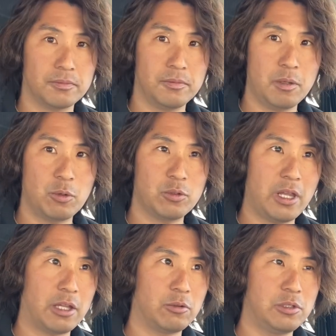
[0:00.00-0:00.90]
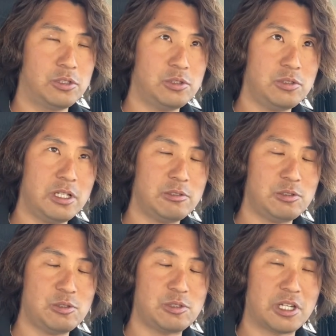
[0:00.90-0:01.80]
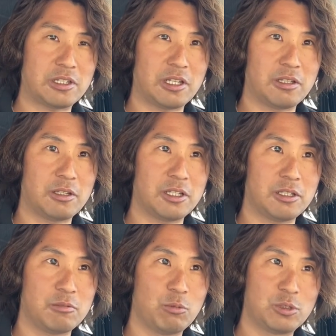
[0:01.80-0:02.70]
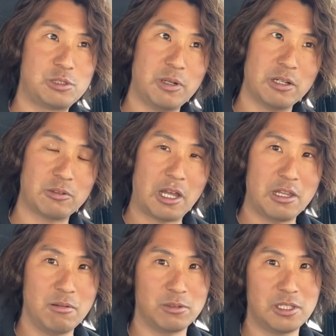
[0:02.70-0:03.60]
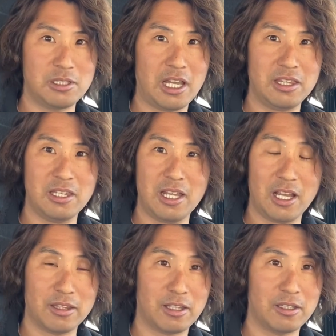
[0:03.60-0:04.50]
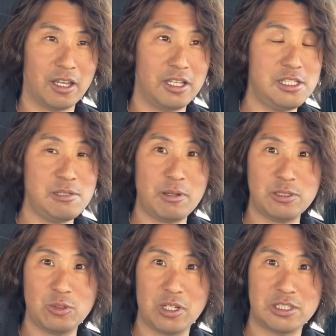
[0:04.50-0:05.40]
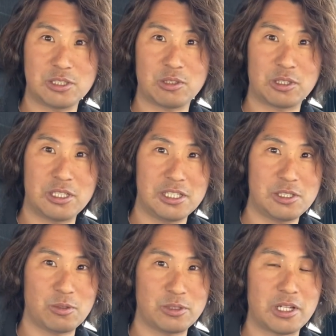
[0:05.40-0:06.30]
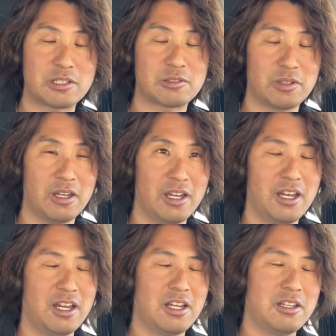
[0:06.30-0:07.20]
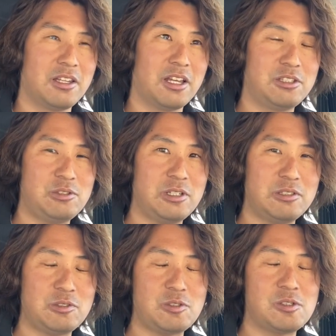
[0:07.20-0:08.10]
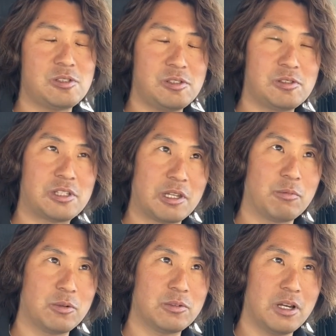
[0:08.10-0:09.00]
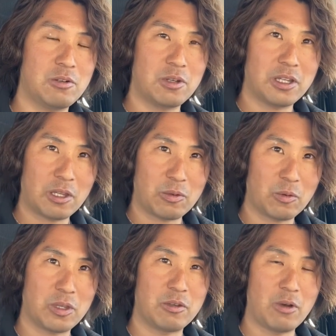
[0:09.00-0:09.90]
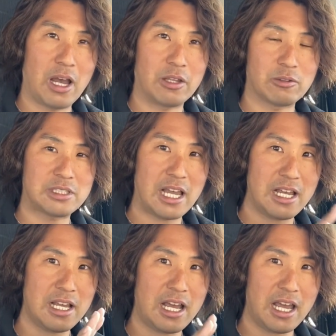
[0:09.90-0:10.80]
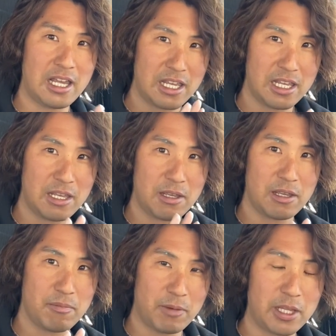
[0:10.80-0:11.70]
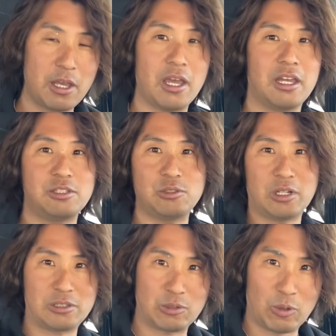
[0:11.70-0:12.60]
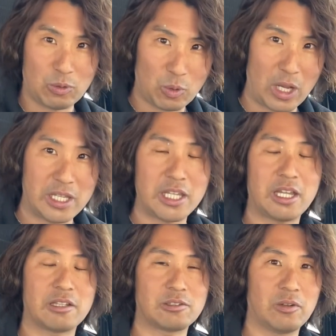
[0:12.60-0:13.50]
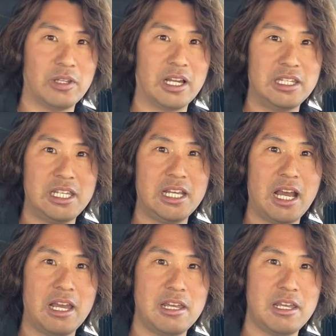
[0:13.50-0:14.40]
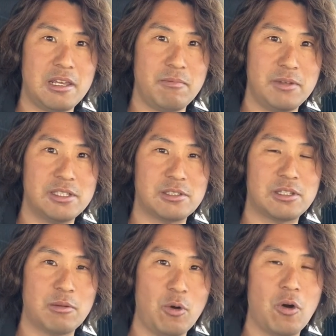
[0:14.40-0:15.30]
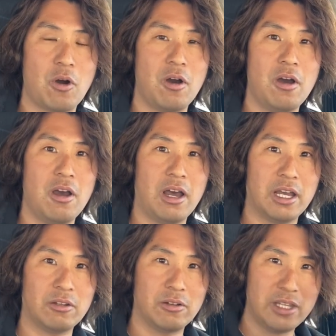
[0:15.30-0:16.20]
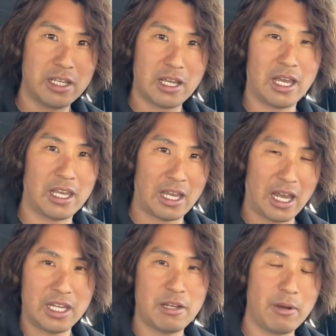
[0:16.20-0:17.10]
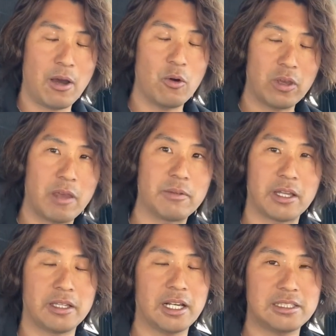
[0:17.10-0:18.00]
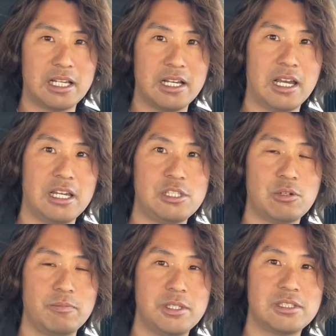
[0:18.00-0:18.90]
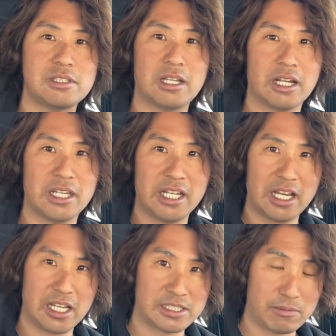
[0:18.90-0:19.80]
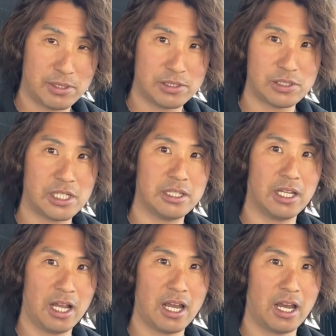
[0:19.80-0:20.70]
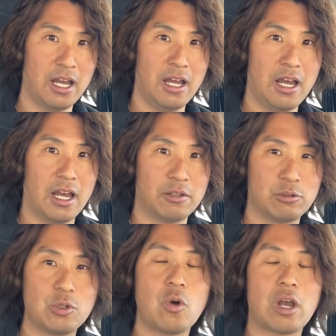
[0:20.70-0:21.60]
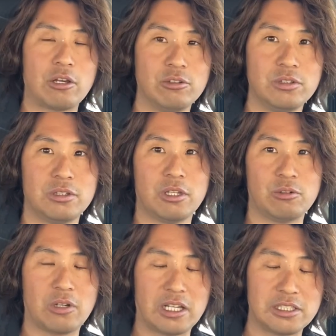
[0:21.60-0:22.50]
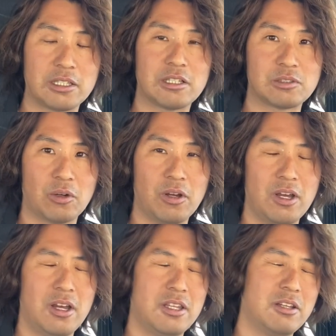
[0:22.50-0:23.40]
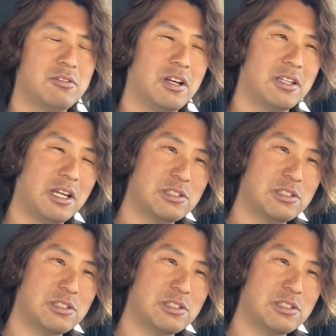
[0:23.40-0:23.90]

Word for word: で、僕ね、あの、重列注射って、もうしばらく何年も全然やってなかったんで、一番それが実は緊張したんですよね。で、重列注射ね、僕が受けた時は、あの、3回まで重列こうトライできたんですよ。だから2回ミスっても、あの、1回入れば OK みたいな。だから3回以上ミスったら、切り返してミスっちゃったら、あの、不合格っていう感じだったんですよ。で、うわ大